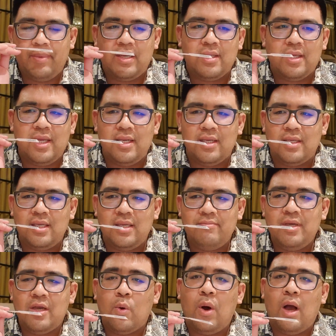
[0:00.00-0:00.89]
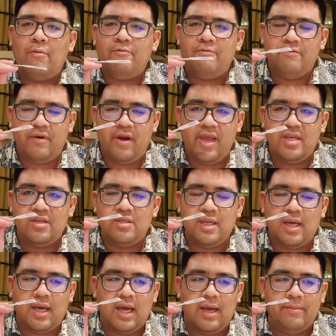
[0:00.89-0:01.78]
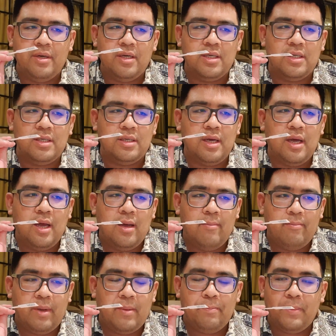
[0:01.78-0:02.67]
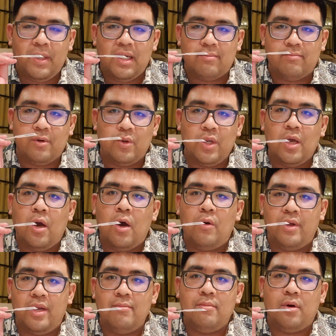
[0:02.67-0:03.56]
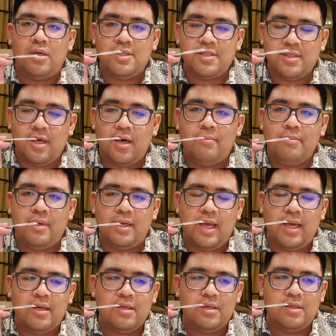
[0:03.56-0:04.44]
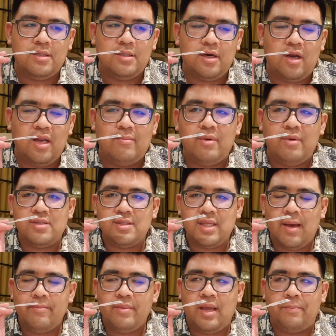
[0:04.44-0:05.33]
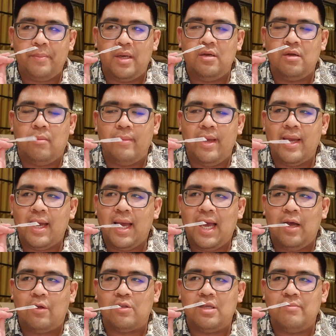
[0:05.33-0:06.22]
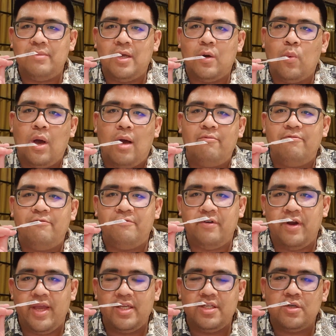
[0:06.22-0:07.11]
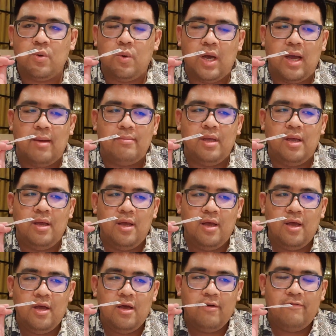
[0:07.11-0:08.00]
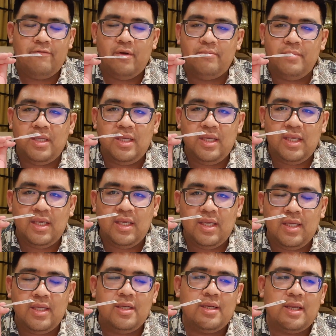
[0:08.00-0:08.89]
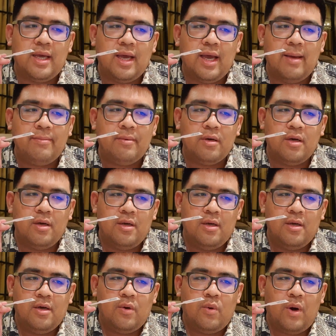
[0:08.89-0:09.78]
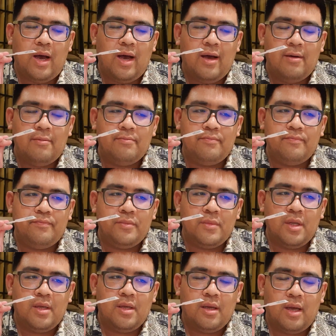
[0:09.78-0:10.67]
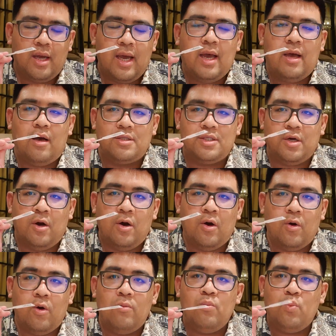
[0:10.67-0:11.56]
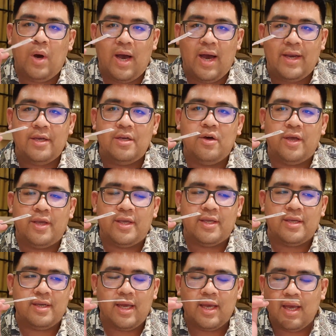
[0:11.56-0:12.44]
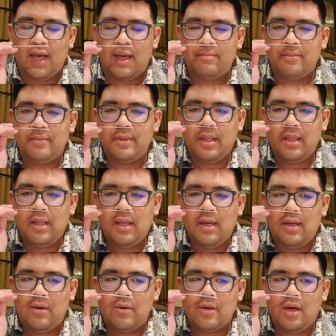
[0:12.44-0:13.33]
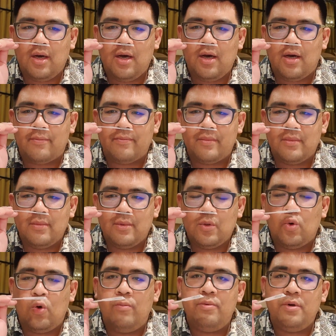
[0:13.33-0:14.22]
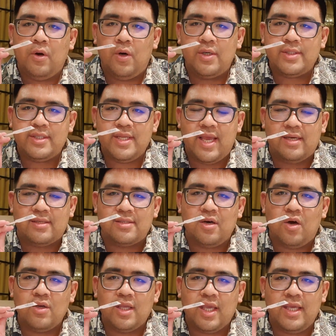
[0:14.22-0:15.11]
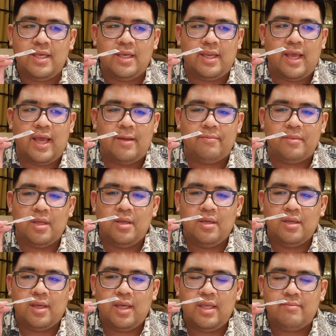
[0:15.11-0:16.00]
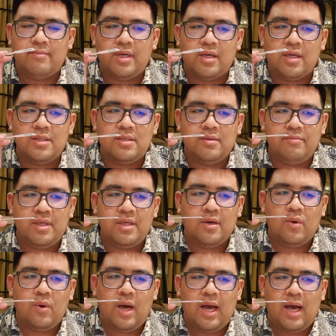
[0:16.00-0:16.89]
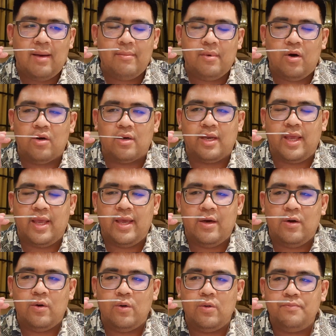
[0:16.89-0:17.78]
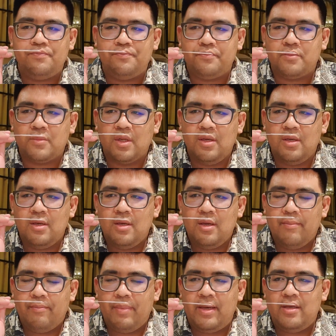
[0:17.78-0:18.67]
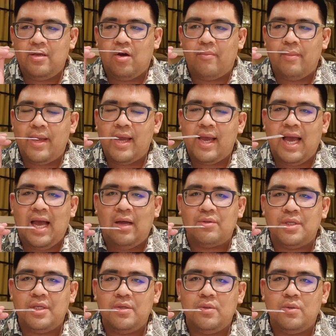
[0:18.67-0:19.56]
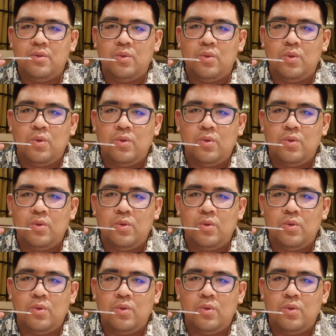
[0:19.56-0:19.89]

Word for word: เป็นกลิ่นที่มีความเฟรชนะครับ คือมันเปิดมาด้วยออเรนบอสซัมนะ คือออบอสซัมเนี่ยเป็นดอกไม้ขาวที่มีความเฟรช ความเฟมินีนนะครับ ความอ่ะจะออกอมหวานหน่อยนะครับ แล้วก็ทูบโรสเนี่ยซ่อนกลิ่นเนี่ยกลิ่นมันก็จะมีความออกแนว เป็นดอกไม้ขาวที่ดู